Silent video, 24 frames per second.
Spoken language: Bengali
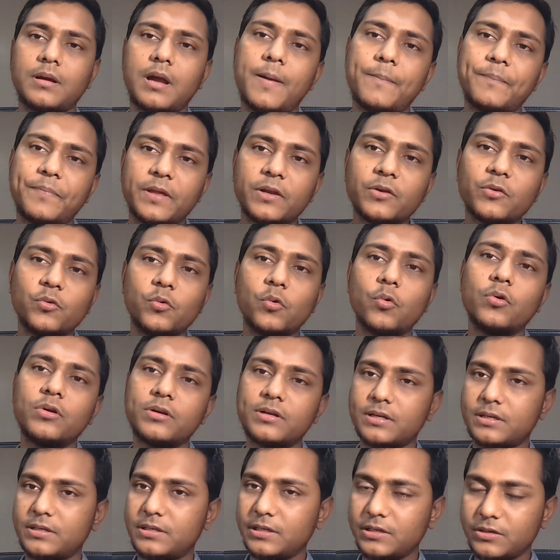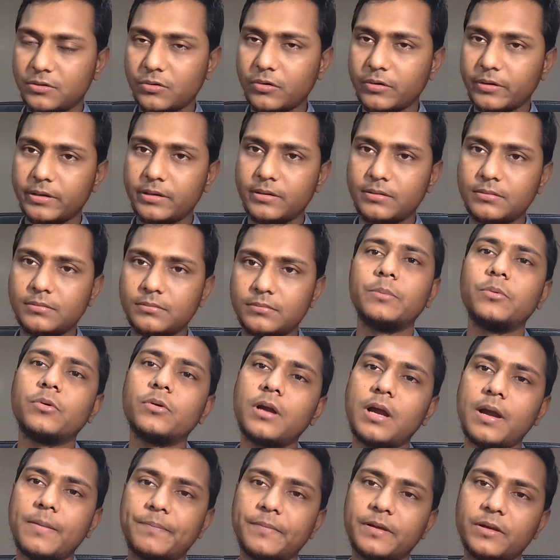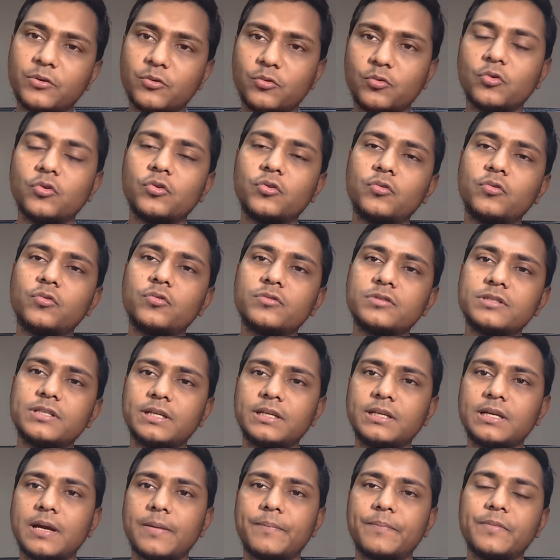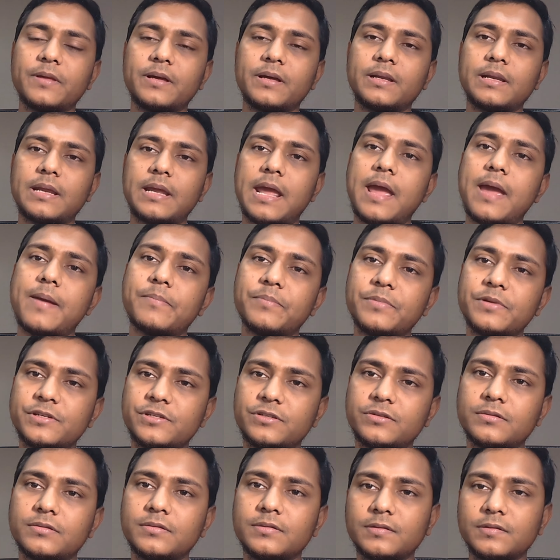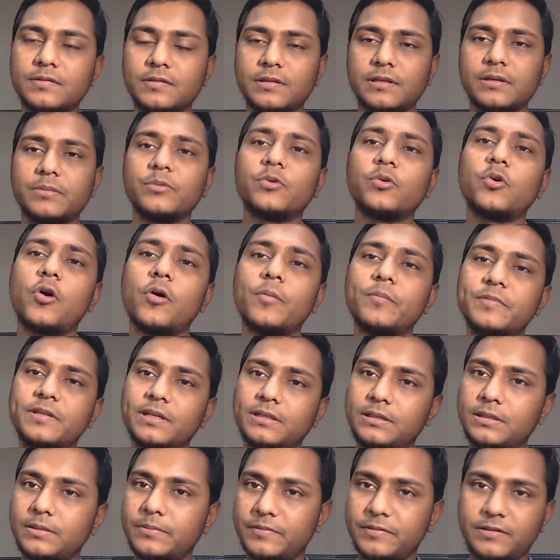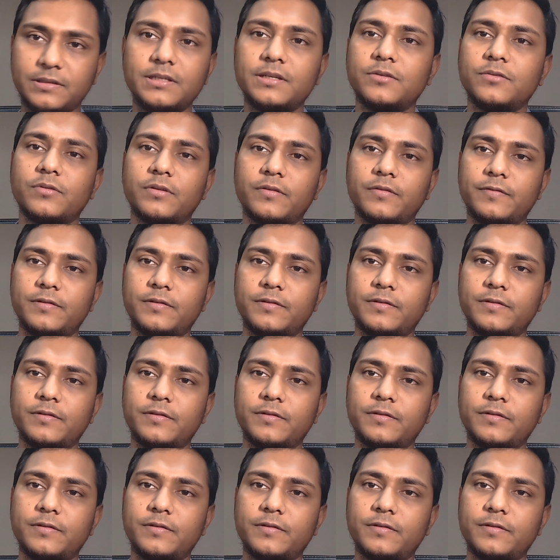আপনার গোলটা ঠিক করেন এবং আপনার গোল অনুযায়ী আপনার অ্যাম্বিশনস এবং অবজেক্টিভস ঠিক করে